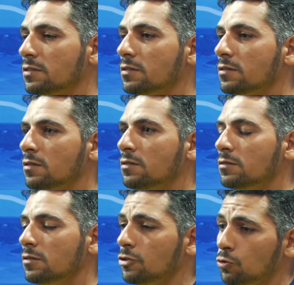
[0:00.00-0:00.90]
né,
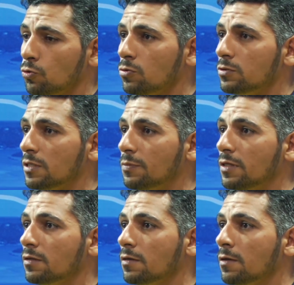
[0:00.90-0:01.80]
de jogo
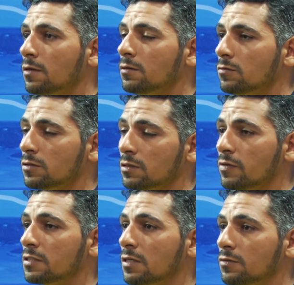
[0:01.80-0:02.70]
também, nosso
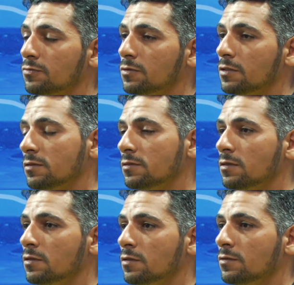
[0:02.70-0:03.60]
adversário foi,
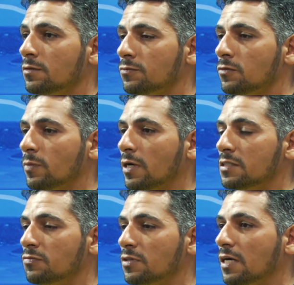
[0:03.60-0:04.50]
foi mais
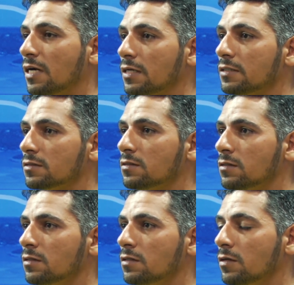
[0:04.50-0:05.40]
eficaz
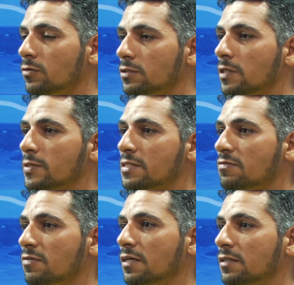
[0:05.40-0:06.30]
e conseguiu essa
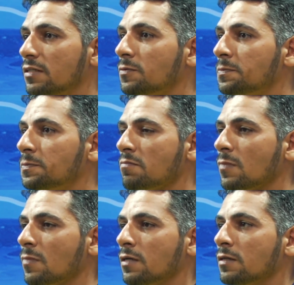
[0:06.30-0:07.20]
vaga. Então,
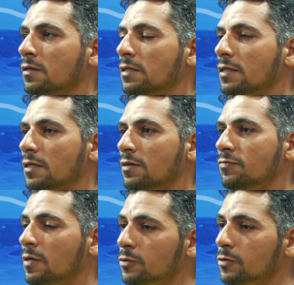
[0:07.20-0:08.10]
é,
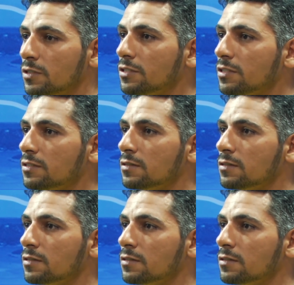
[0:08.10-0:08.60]
ficamos tristes,